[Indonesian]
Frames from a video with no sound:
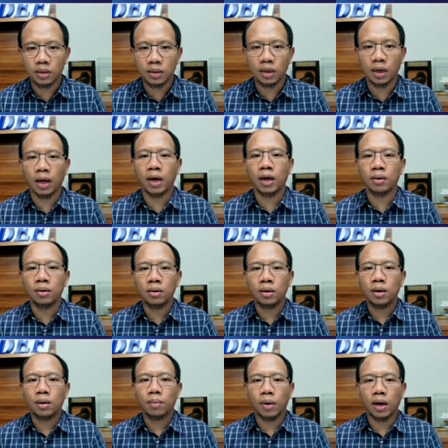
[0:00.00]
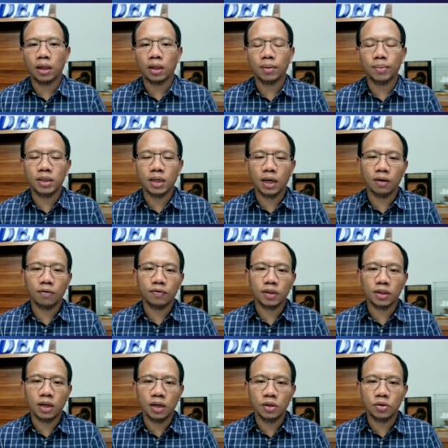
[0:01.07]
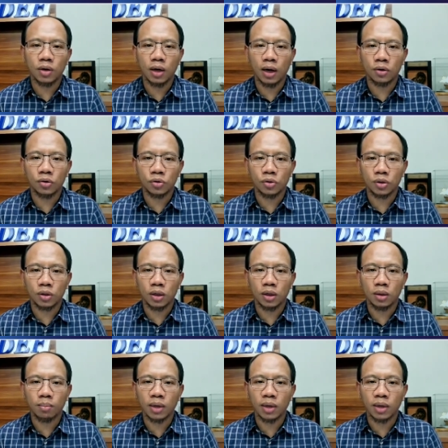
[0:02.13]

sisi lain peran kebijakan fiskal juga harus uh,